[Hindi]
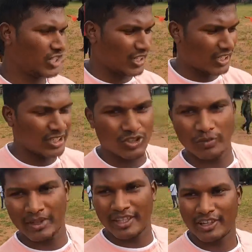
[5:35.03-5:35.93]
चलेगा तो
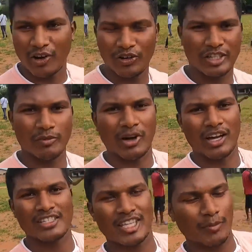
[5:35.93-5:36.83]
मैं ग्राउंड के
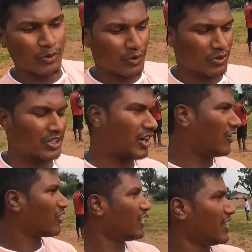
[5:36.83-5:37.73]
बाहर से आप लोगों को
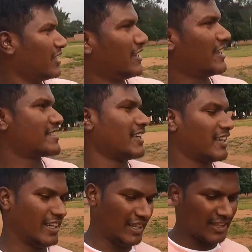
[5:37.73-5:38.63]
दिखाऊंगा कि कैसा
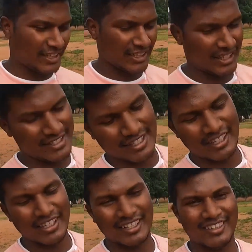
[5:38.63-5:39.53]
खेलते हैं कैसा
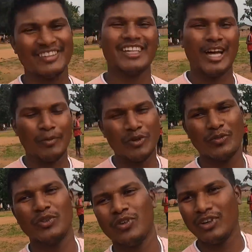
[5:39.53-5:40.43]
आप लोग
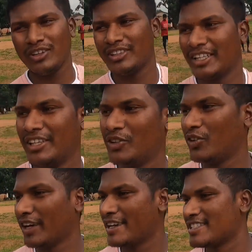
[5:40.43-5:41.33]
फुटबॉल देखे ही
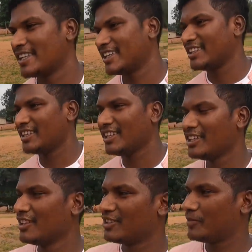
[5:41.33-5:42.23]
होंगे कैसे खेलते
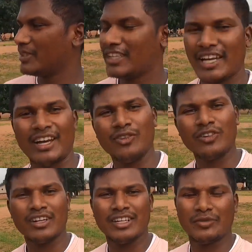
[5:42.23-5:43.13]
हैं तो मैं
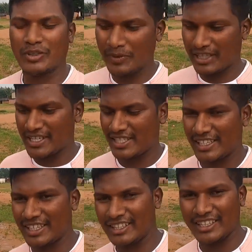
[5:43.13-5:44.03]
दिखाऊंगा कि फिर भी कैसे
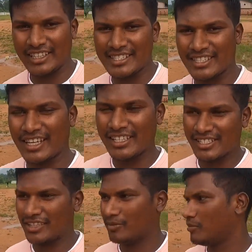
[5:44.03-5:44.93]
खेलते हैं कैसा आज
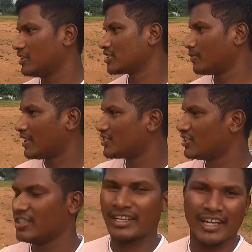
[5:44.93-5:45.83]
का फर्स्ट मैच
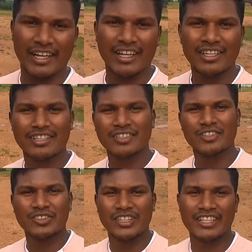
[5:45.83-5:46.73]
रहेगा
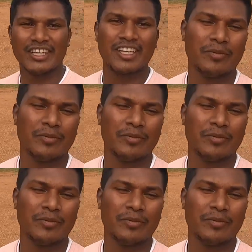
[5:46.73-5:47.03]
तो देखिएगा